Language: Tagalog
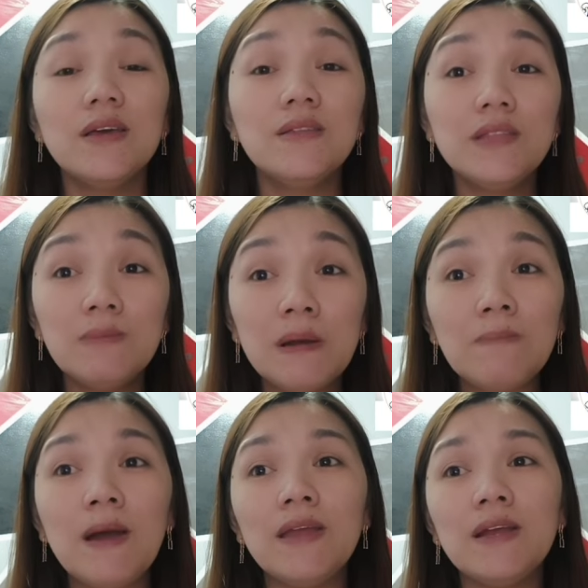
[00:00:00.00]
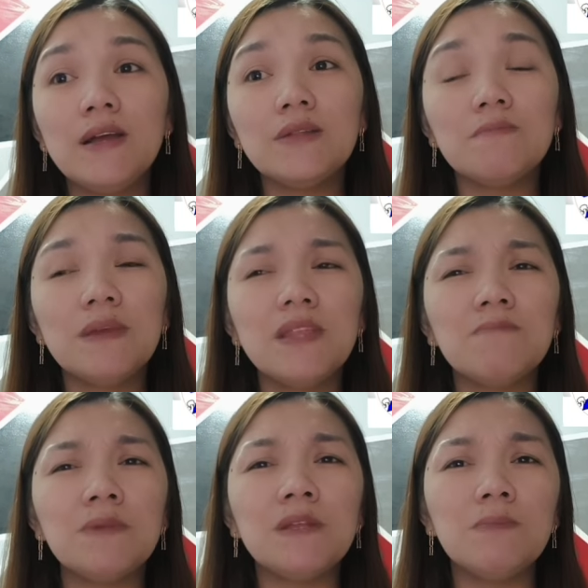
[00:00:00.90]
Hindi papayag ang sambayan
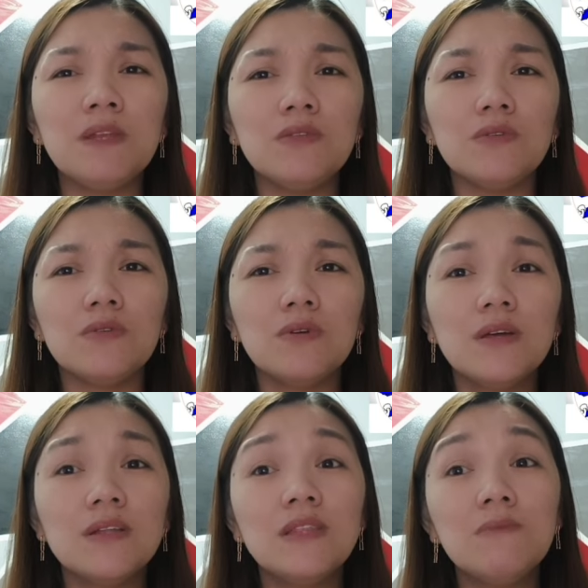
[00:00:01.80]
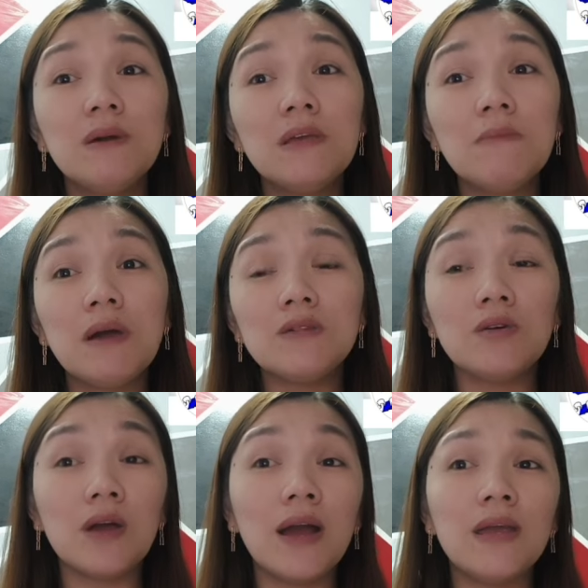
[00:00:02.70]
ng Pilipino na
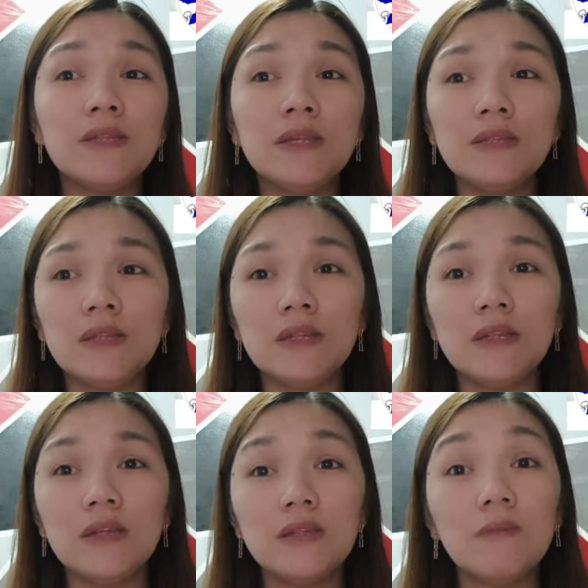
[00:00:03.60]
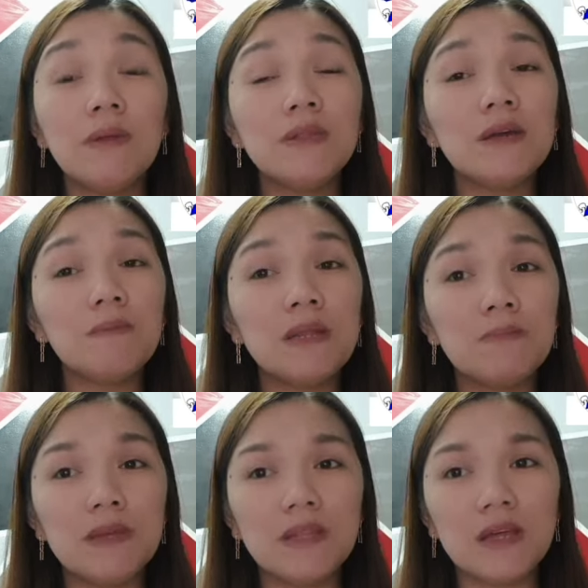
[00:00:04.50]
manghimasok ang ICC sa bansang
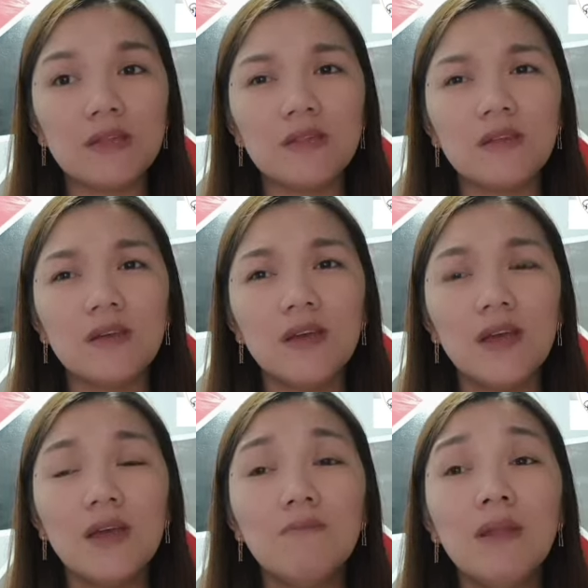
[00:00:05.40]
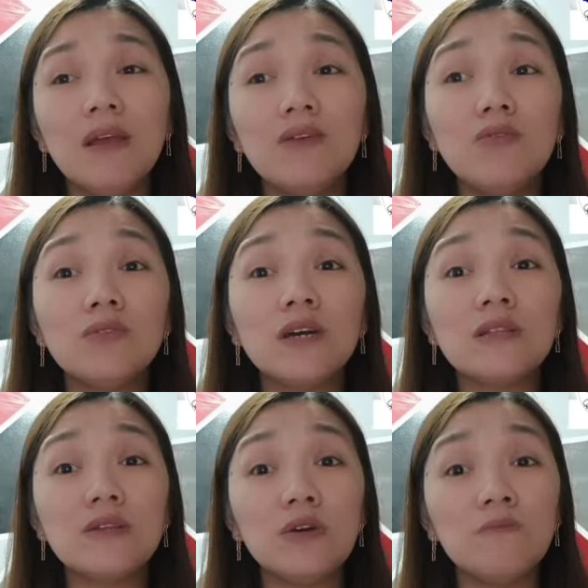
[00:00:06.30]
Pilipinas. Malaking
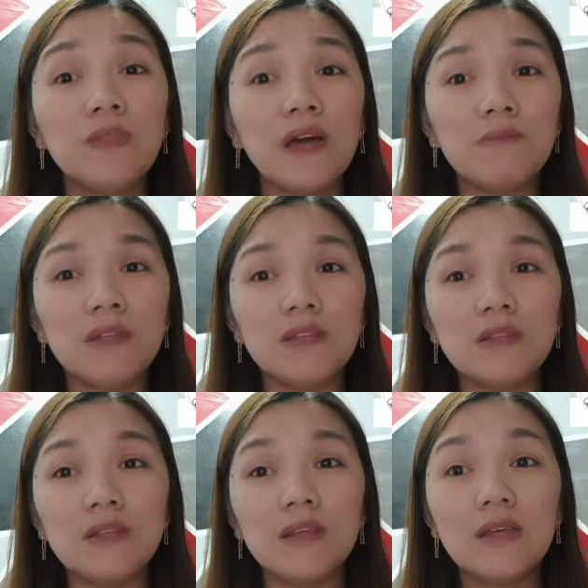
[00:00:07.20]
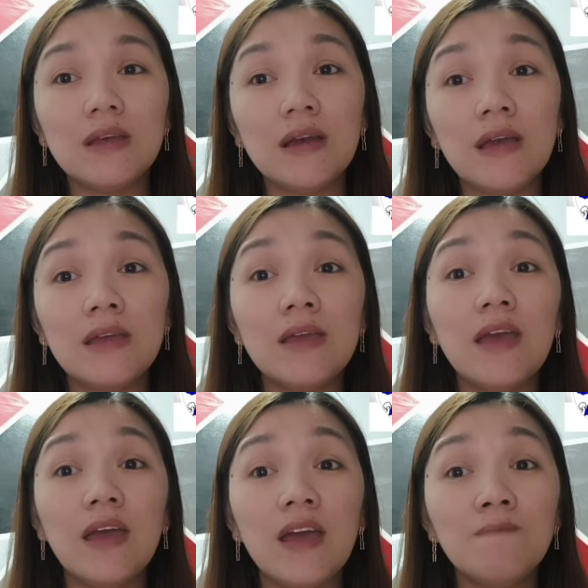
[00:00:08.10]
utang na loob namin kay
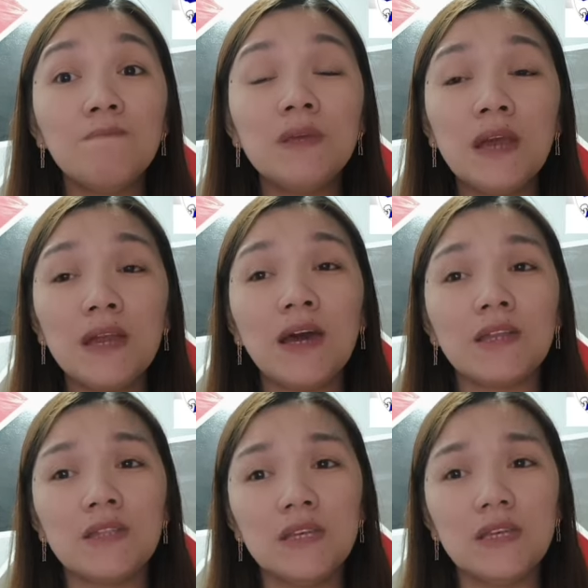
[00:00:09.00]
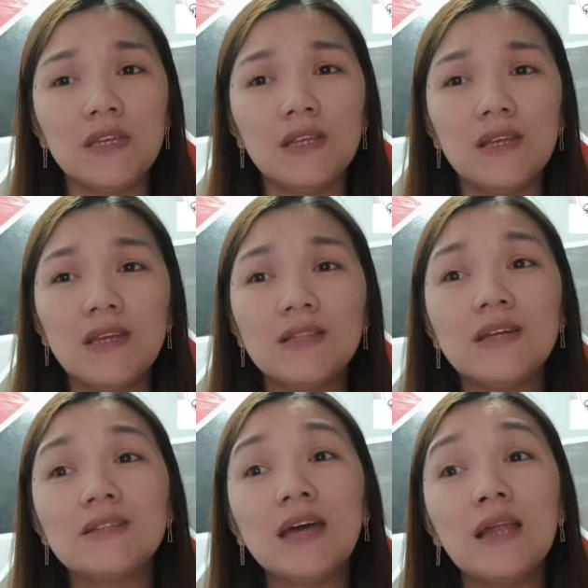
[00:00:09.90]
FPRRD
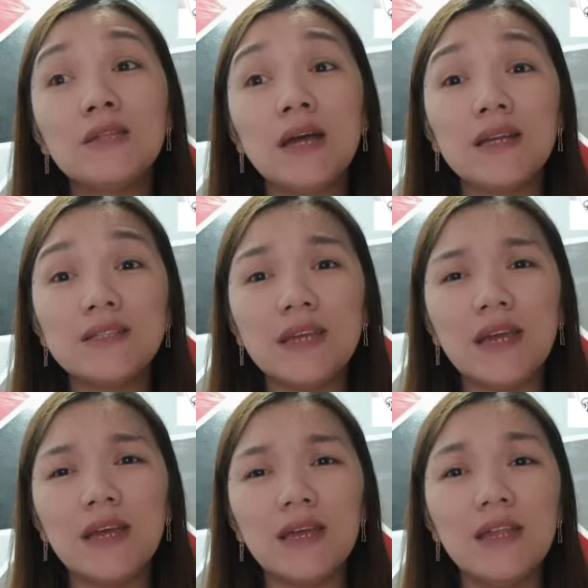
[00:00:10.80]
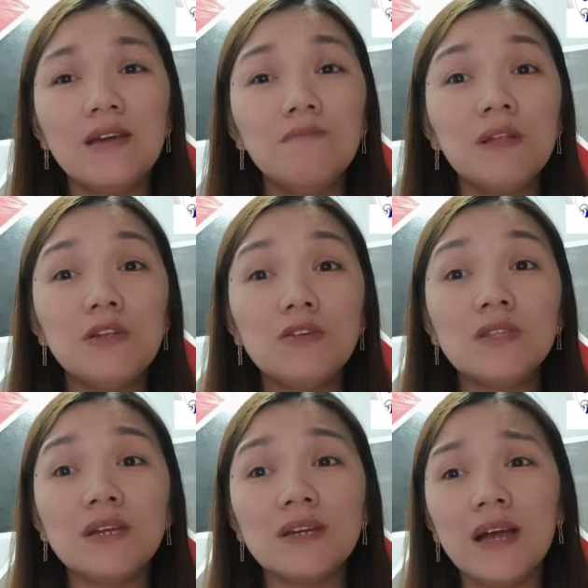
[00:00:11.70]
nang dahil sa kanya, ilang milyong
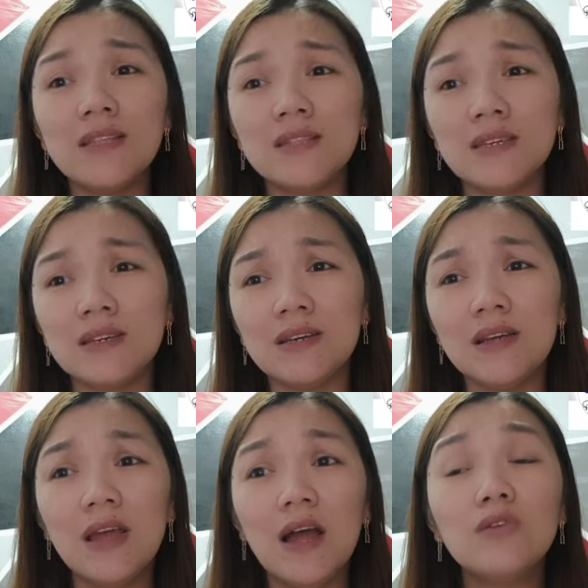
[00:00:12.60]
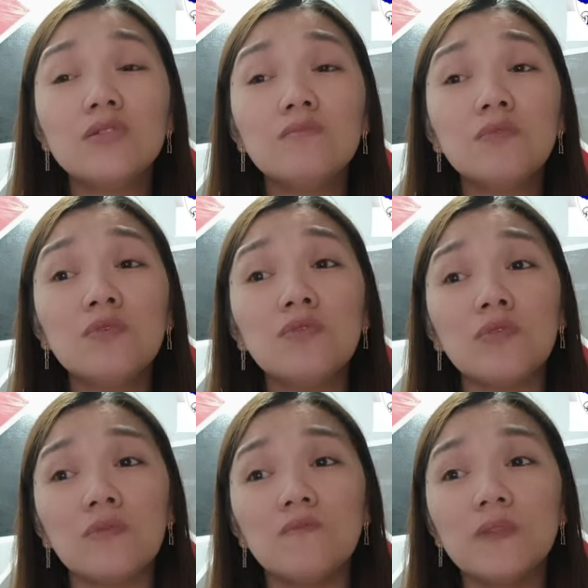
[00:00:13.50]
drug addict ang sumuko